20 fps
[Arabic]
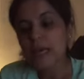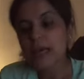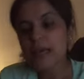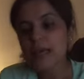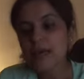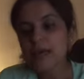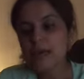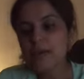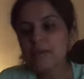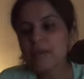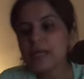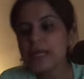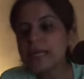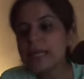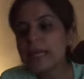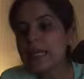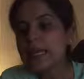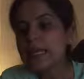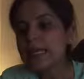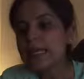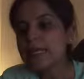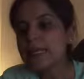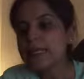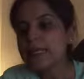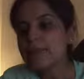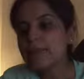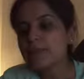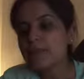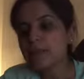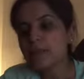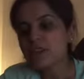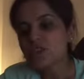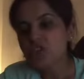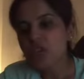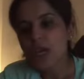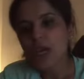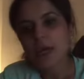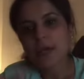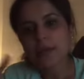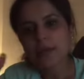آه بينقل ليه
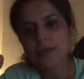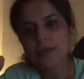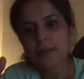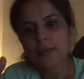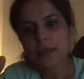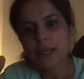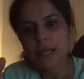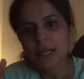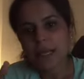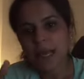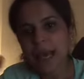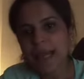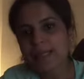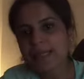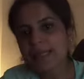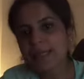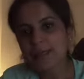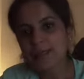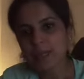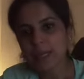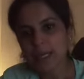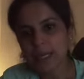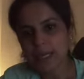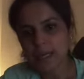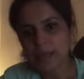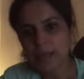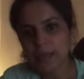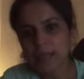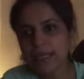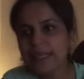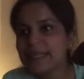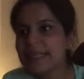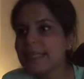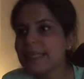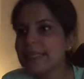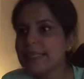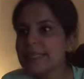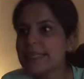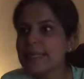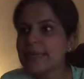مشاعر اللي حس بيها
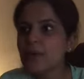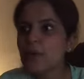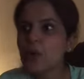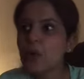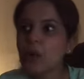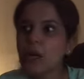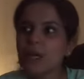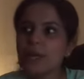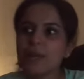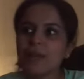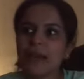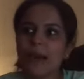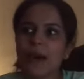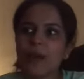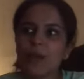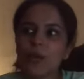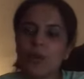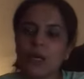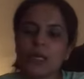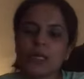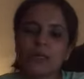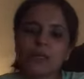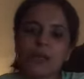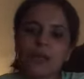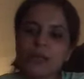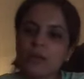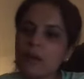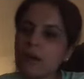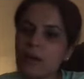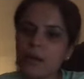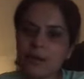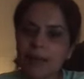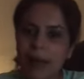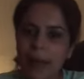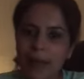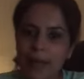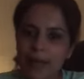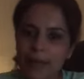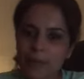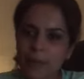بينقل ليه كل التحولات اللي طرأت
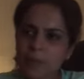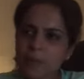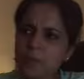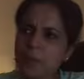عليه